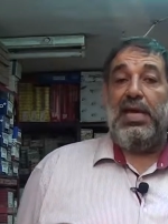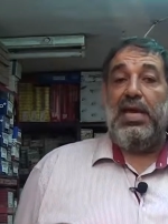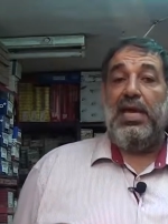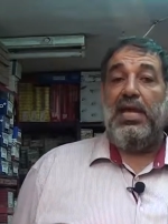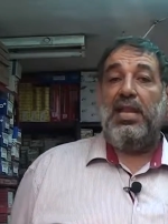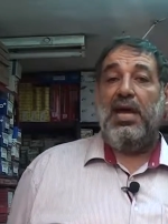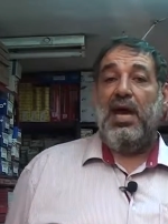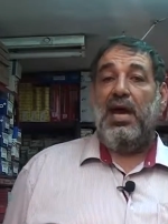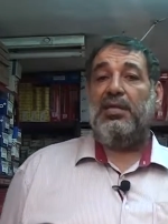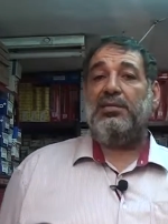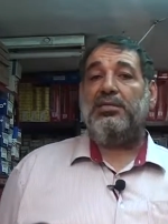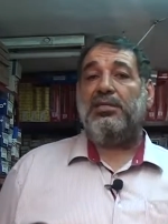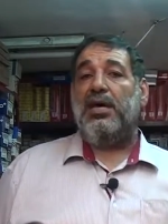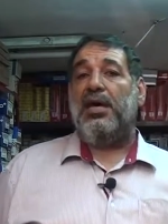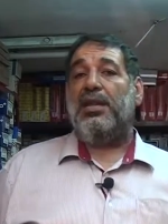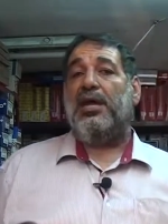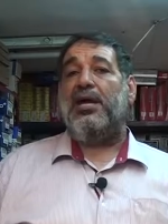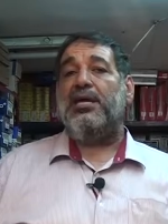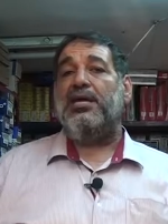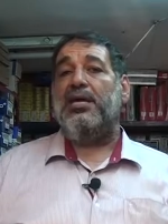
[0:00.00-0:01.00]
الان
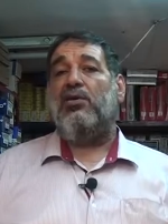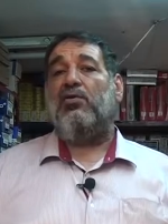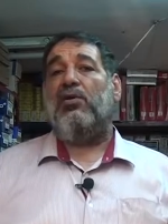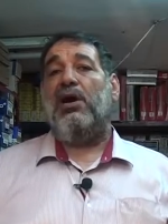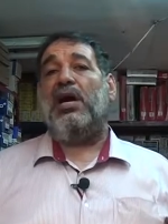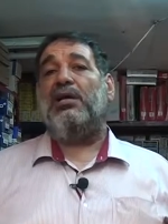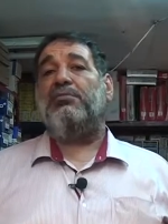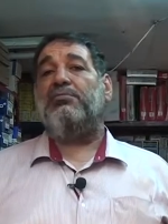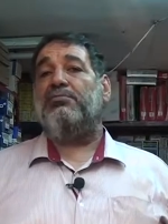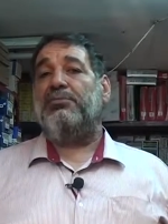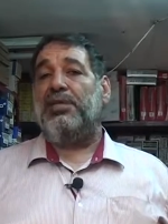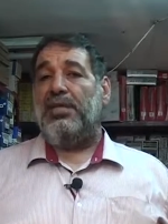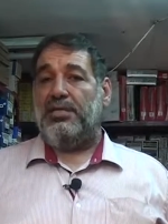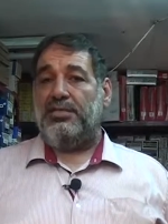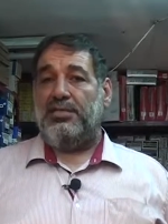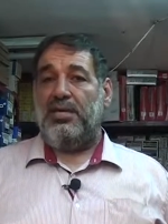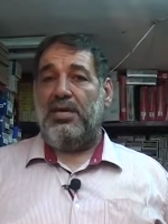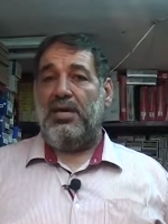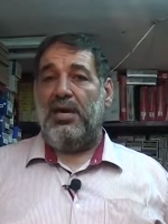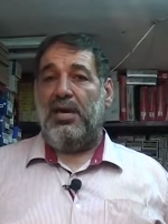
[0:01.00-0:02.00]
صار اي واحد بيمتلك
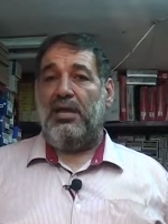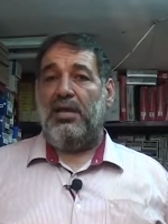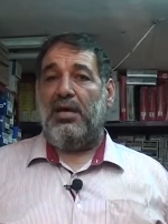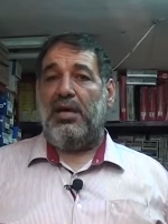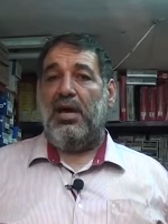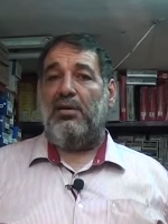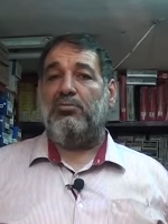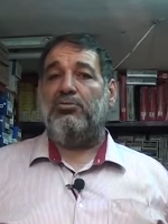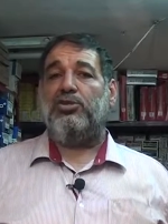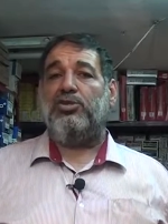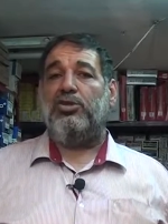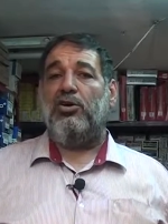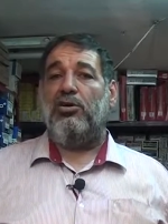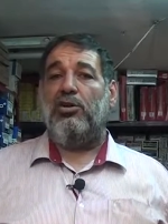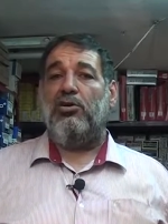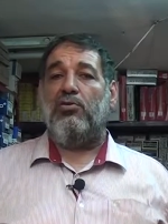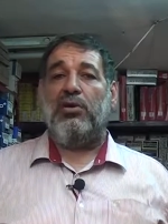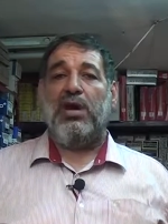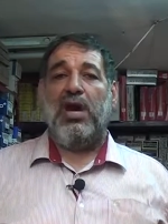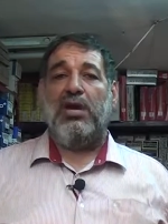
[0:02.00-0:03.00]
سياره على مستوى
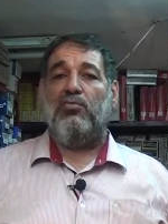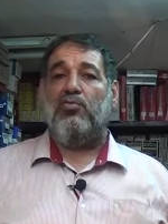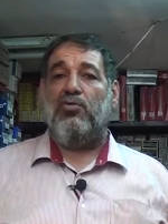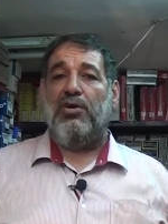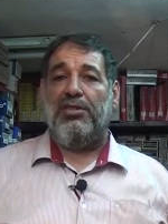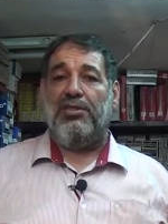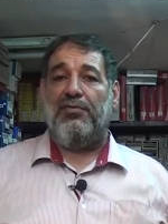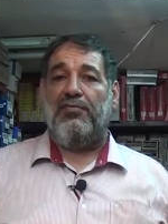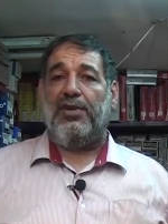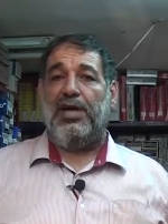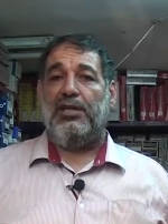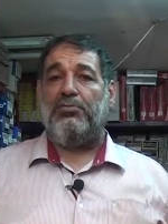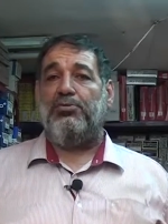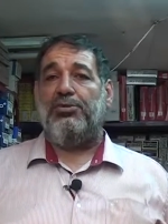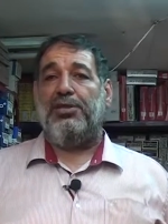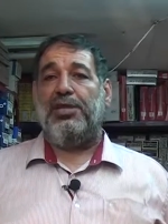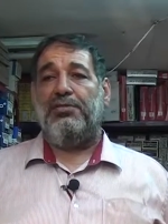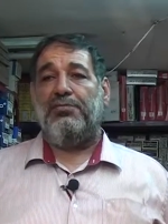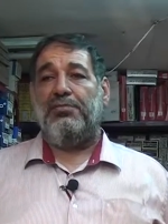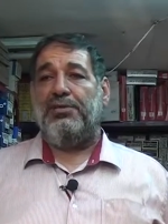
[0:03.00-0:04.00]
لو كان موظف راتبه
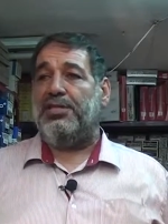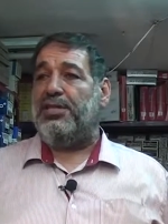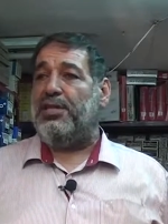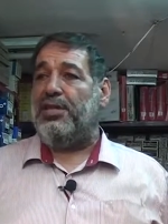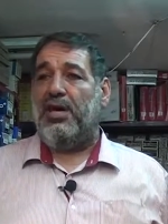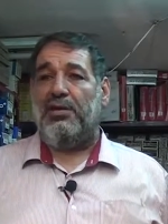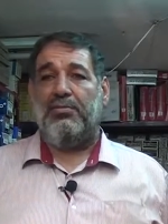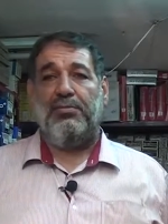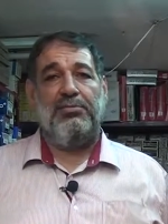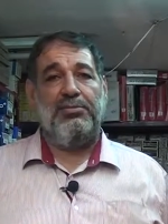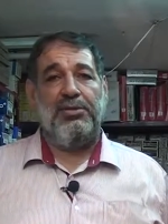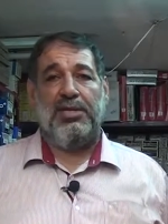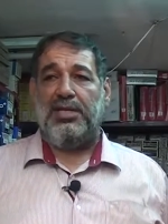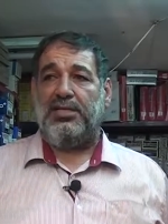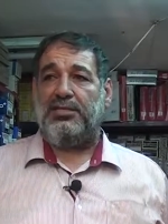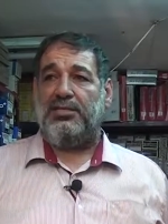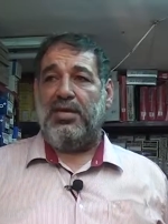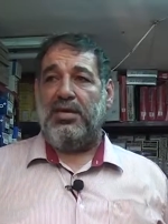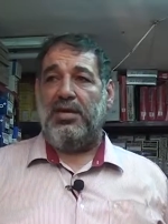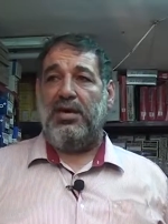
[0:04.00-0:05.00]
300 دينار
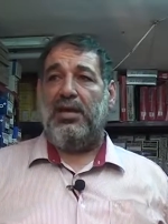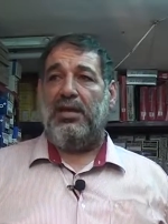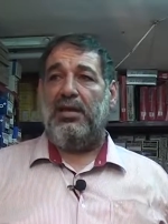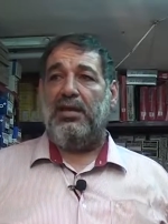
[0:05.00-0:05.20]
بيمتلك سياره